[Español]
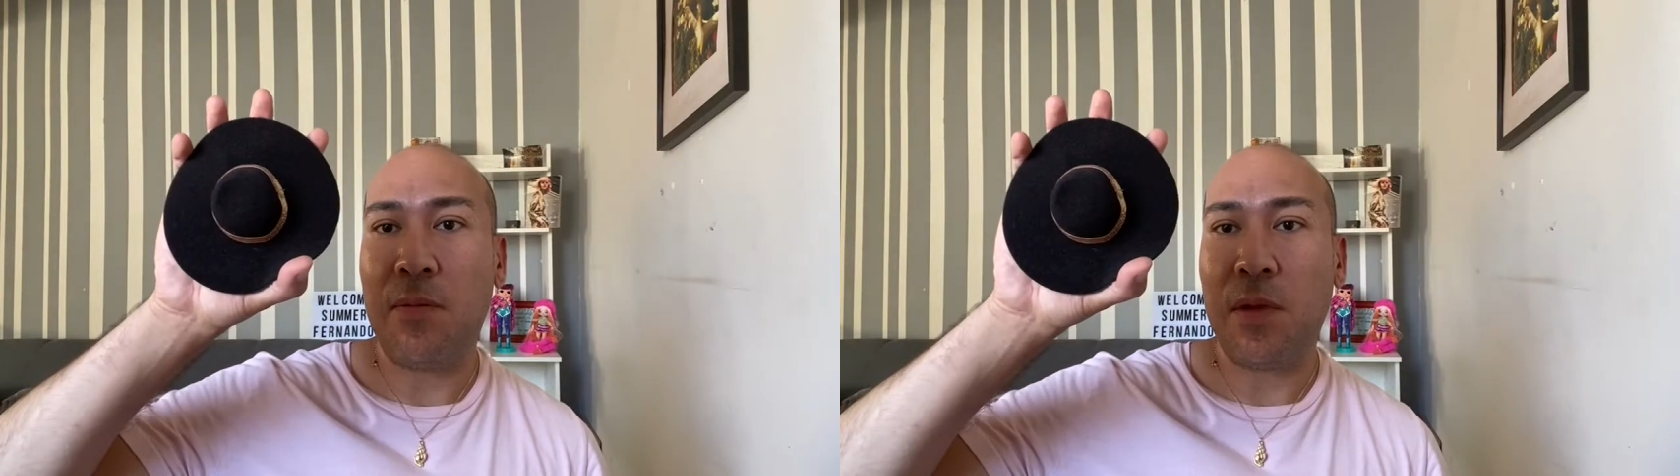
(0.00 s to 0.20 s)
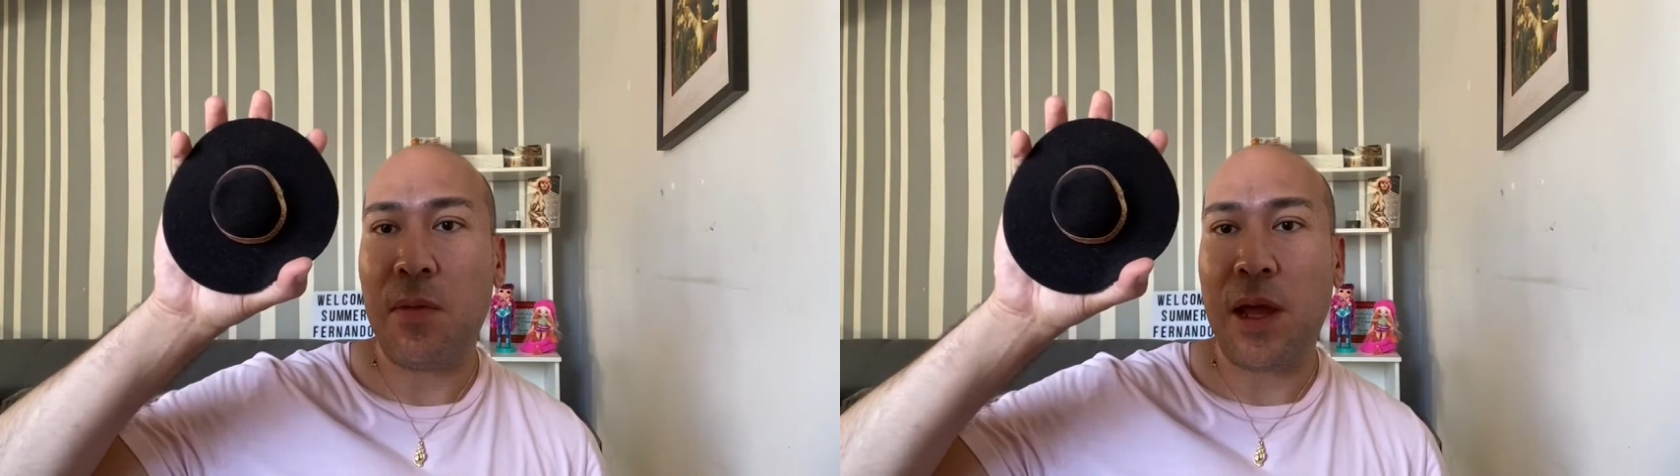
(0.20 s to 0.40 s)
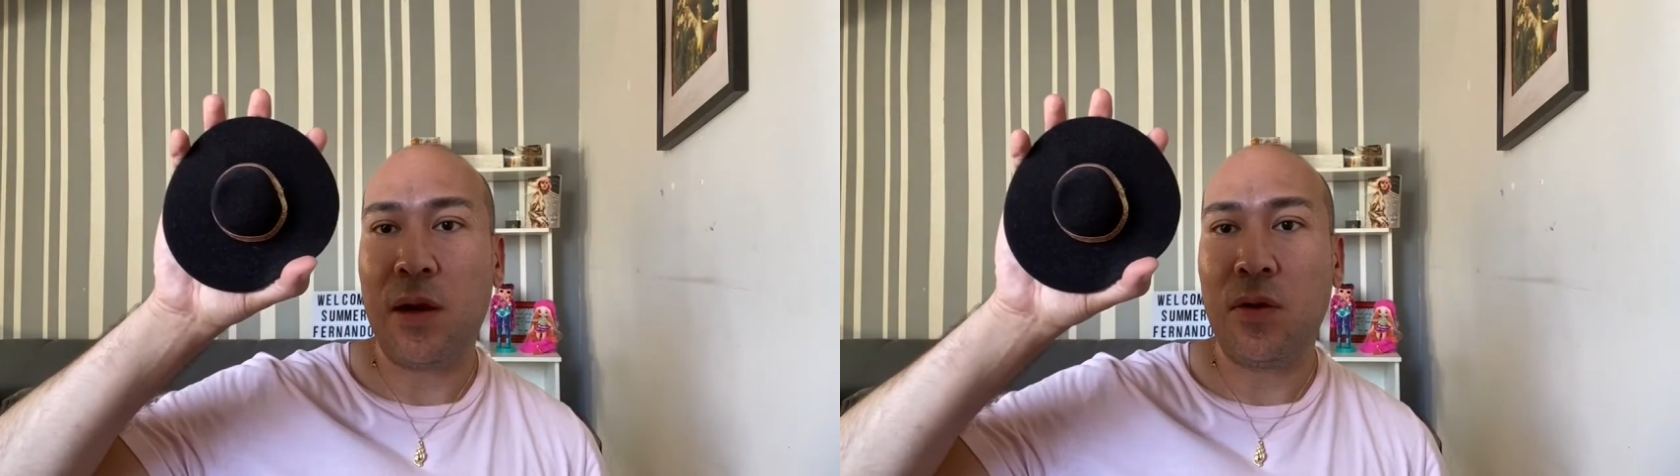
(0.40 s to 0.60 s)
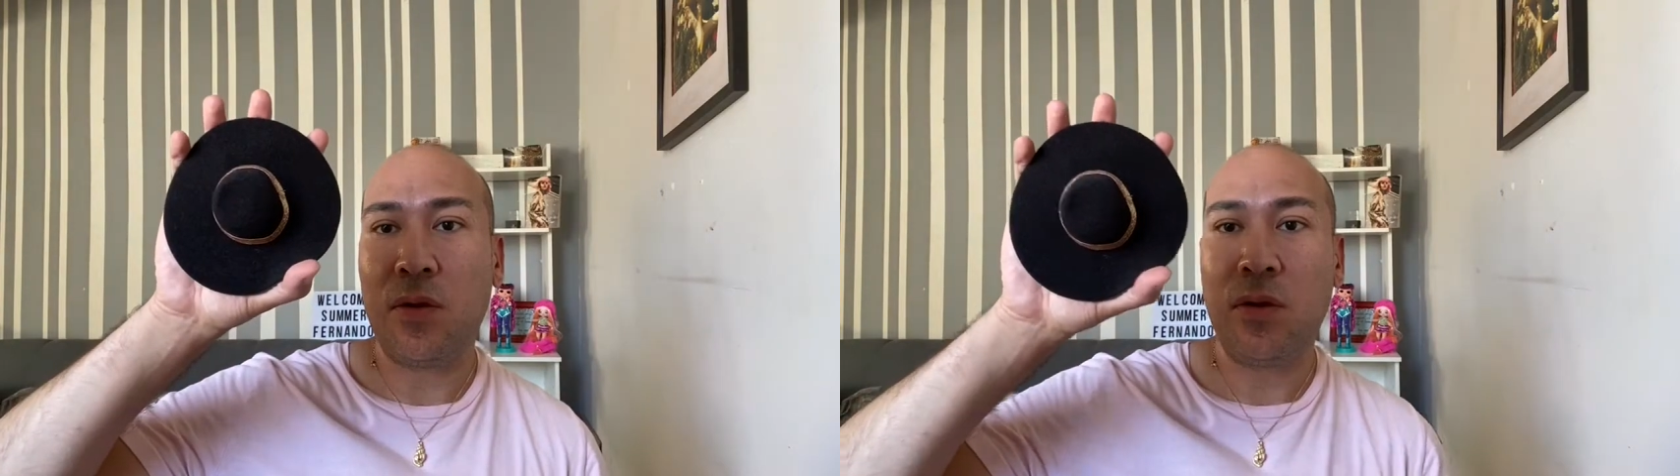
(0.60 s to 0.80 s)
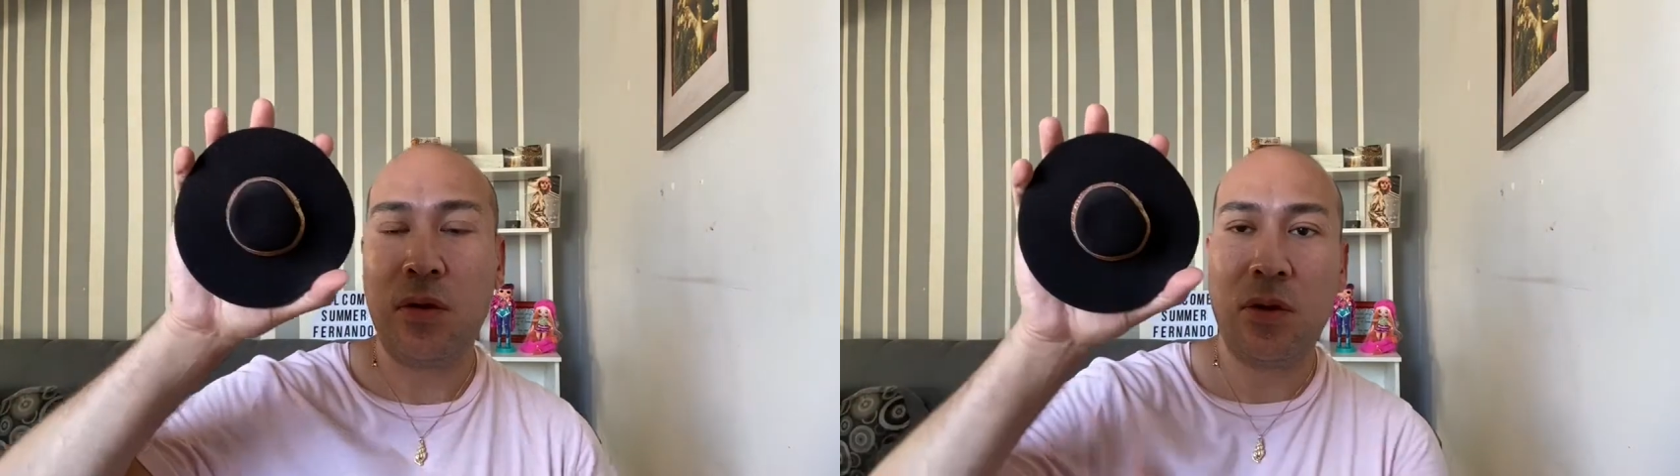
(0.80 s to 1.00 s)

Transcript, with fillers: de mi mano